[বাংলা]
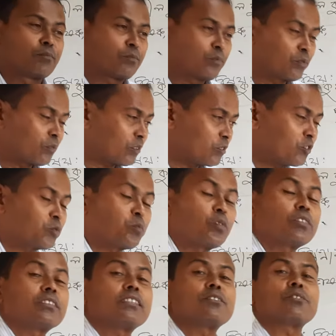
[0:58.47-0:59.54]
ভূগোলের
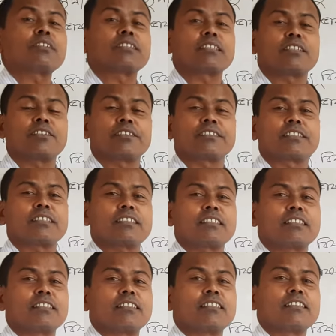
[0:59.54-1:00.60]
উৎপত্তি কোথা থেকে হয়েছে
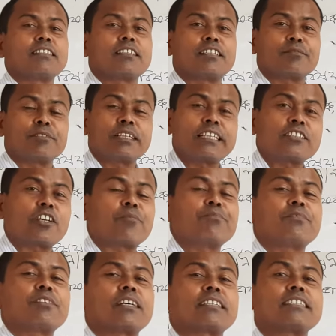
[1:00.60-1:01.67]
এবং এই
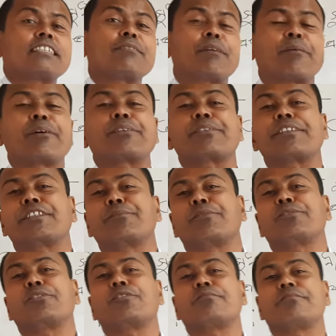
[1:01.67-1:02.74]
শব্দটা কে ব্যবহার করেছে
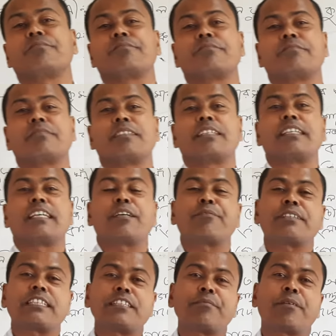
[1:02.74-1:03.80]
প্রথম এবং
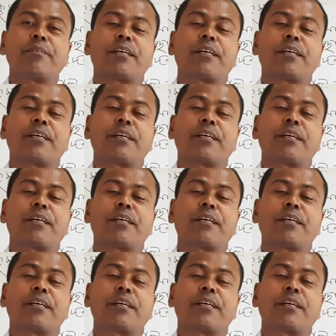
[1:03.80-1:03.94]
কিভাবে